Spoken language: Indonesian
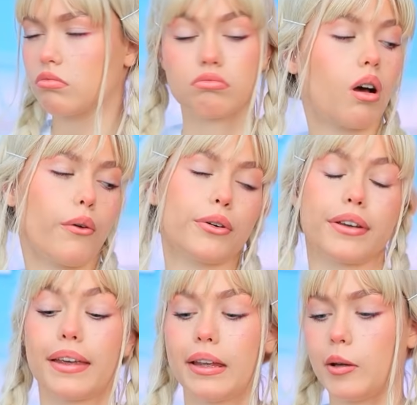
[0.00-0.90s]
Poin okay.
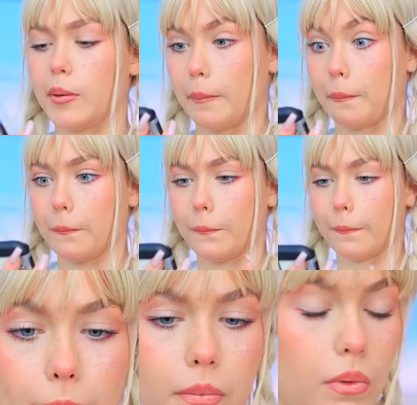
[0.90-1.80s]
bagus, hmm?
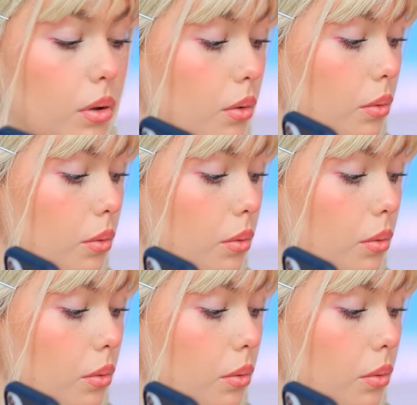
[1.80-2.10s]
pesan hadiah